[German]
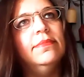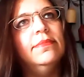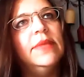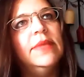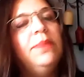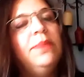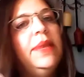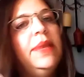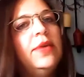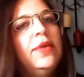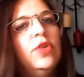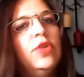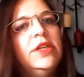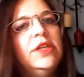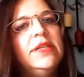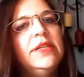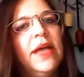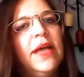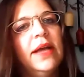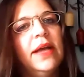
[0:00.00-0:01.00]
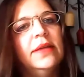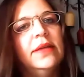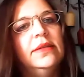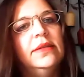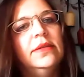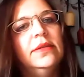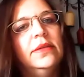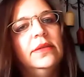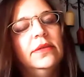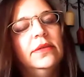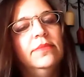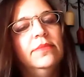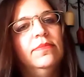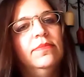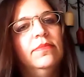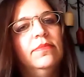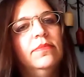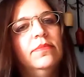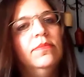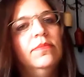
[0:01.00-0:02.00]
Blickkontakt ähm,
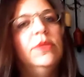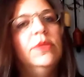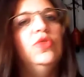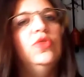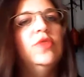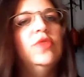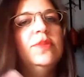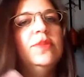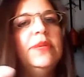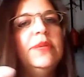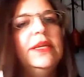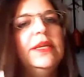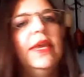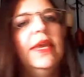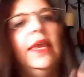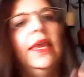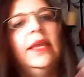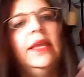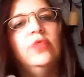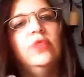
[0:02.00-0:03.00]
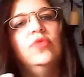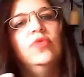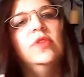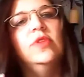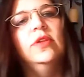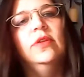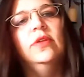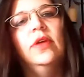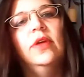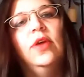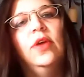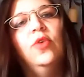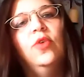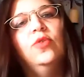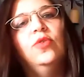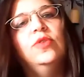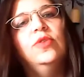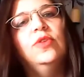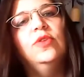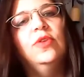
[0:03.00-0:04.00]
mit uns mitgeht, unsere,
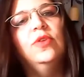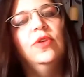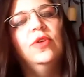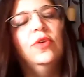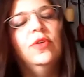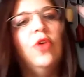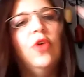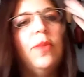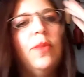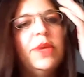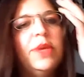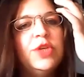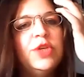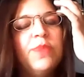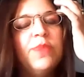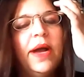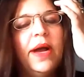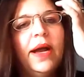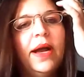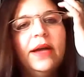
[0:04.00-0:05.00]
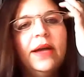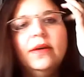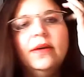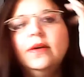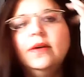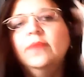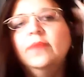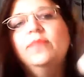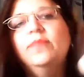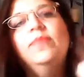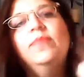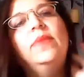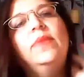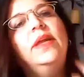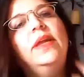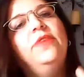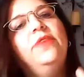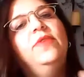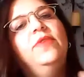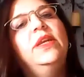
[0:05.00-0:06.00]
unsere Körpersprache
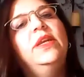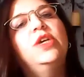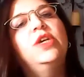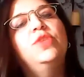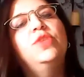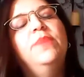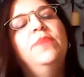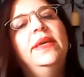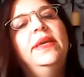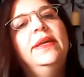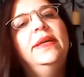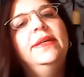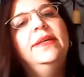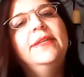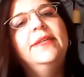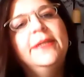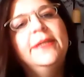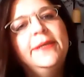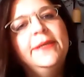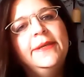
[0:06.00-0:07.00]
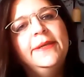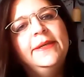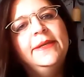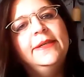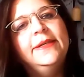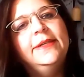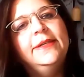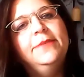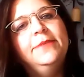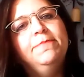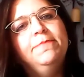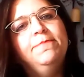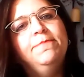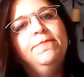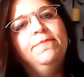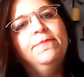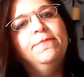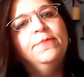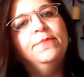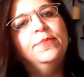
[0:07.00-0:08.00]
halt widerspiegelt. Ähm,
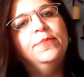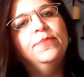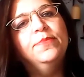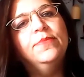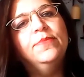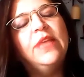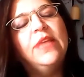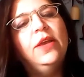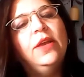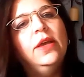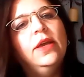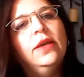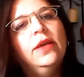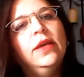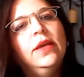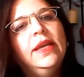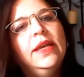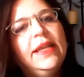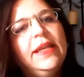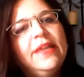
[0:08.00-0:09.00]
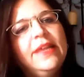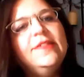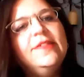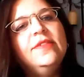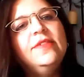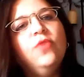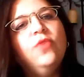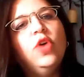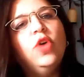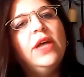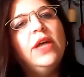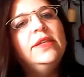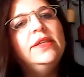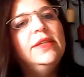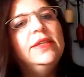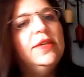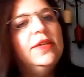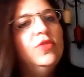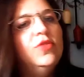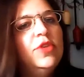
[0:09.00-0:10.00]
in der letzten Woche hatte
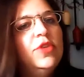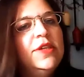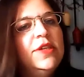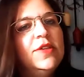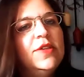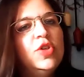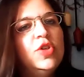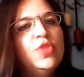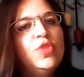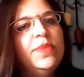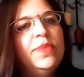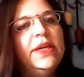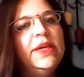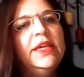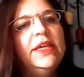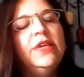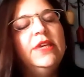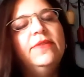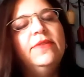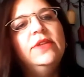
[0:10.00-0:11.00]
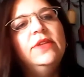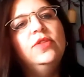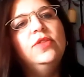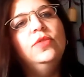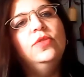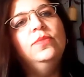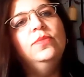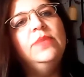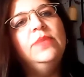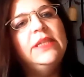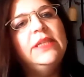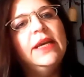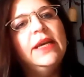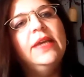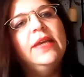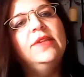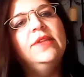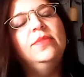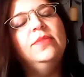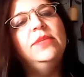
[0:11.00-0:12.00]
ich ein solches Gespräch. Ich war zum
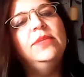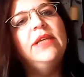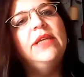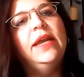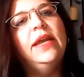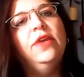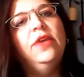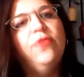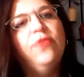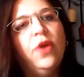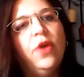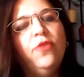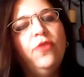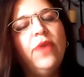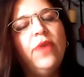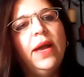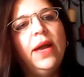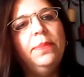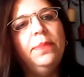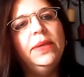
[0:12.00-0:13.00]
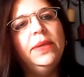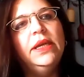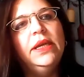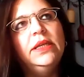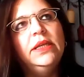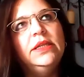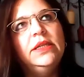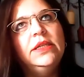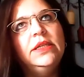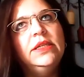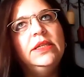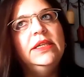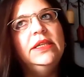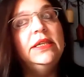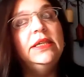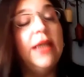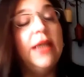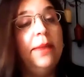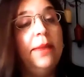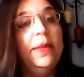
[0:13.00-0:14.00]
Mittagessen mit einer Frau verabredet, die
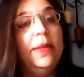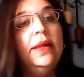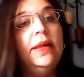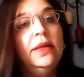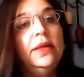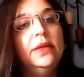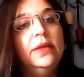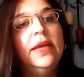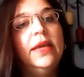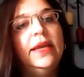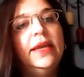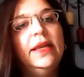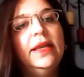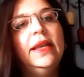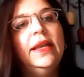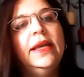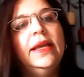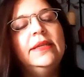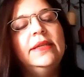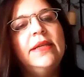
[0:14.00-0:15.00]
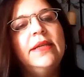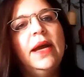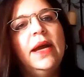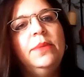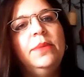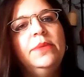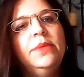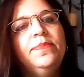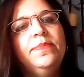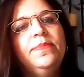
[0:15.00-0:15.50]
ich einmal kennengelernt habe